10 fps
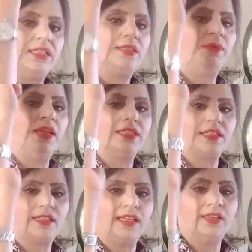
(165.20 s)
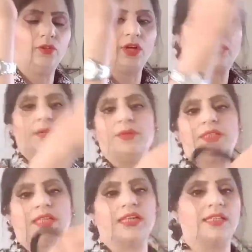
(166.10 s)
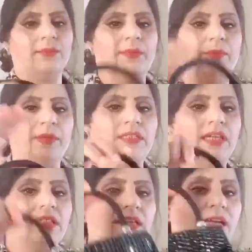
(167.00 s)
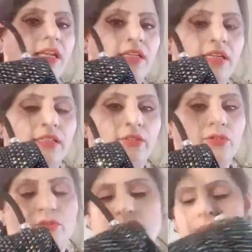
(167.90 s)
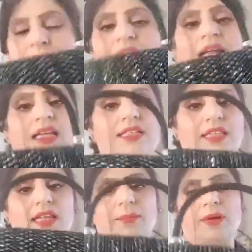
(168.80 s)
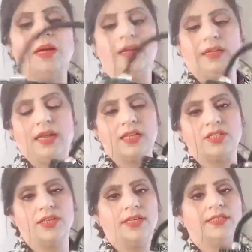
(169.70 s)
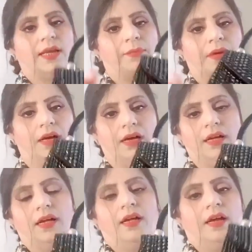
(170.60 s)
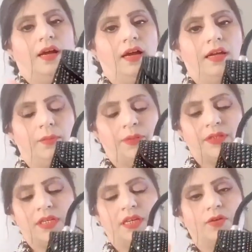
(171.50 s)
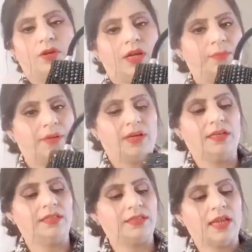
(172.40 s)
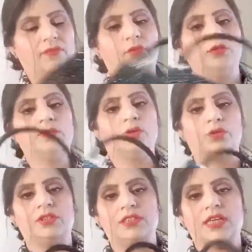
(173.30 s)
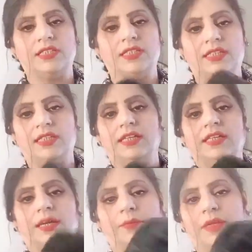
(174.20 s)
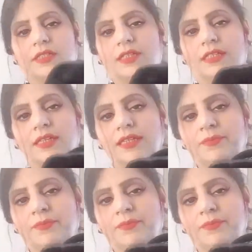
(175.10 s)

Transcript: भी ले सकते हैं तो अक्सर मैं इस तरह बट मैं इस तरह से एडिट करती हूँ इसको इसके अंदर आपका ग्लासेस आपका लिपस्टिक और आपका सेलफोन दोनों चीज़ें आ जाती हैं ये आप देख सकते हैं